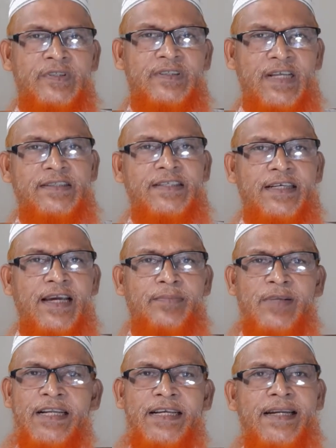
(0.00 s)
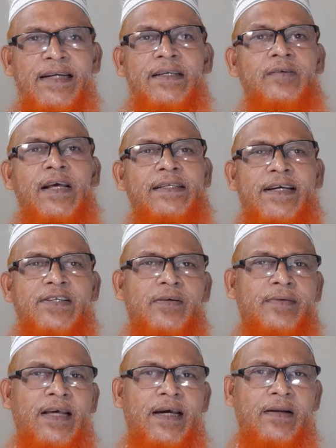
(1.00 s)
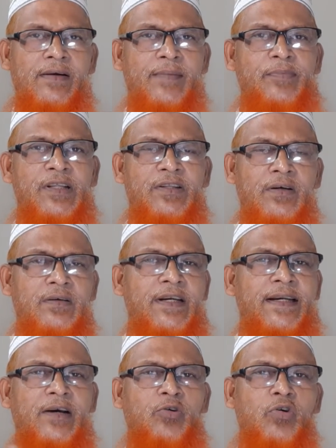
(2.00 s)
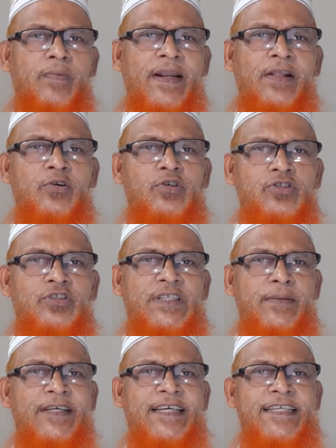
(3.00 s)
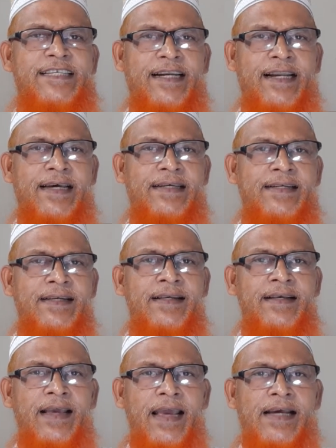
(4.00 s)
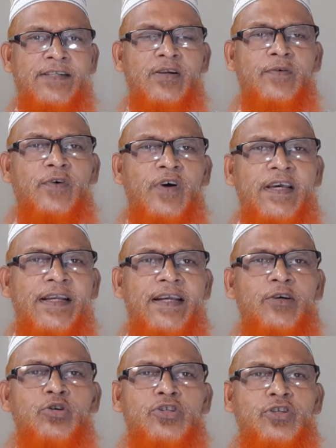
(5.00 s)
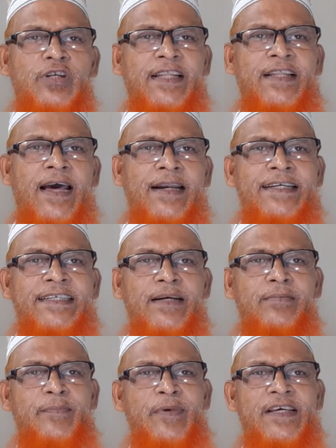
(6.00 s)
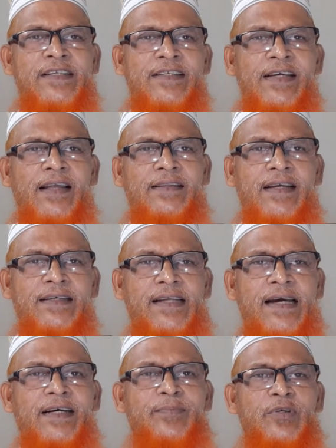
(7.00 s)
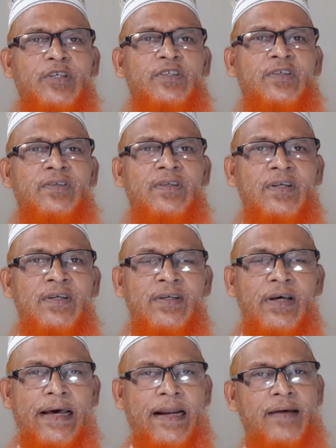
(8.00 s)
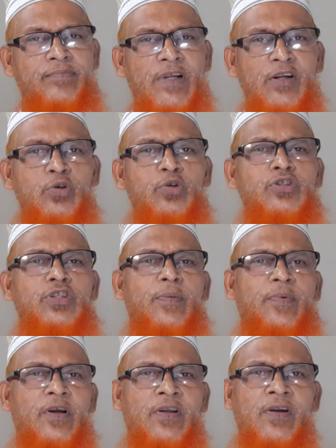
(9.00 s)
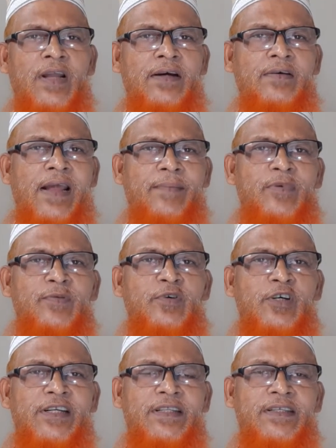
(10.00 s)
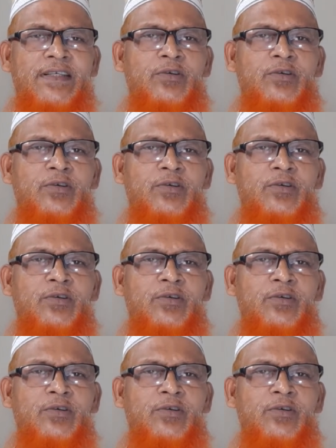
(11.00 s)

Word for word: তার থেকে আপনার কিনাটাও না জায়জ হবে না কারণ আপনি তখন এটা কোরবানির গোস্ত হিসাবে কিনছেন না একজন ফকির এই গোস্তটা দান হিসাবে পেয়েছে আর তার টাকা প্রয়োজন আর আপনারও গোস্তের প্রয়োজন এখন আপনি ফকির থেকে